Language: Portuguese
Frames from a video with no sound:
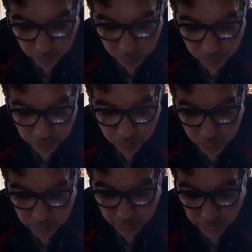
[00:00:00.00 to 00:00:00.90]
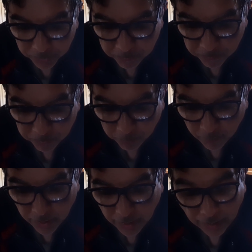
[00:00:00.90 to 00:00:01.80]
os fios aqui.
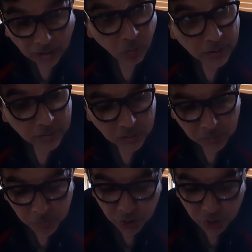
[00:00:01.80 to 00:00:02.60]
Agora nós temos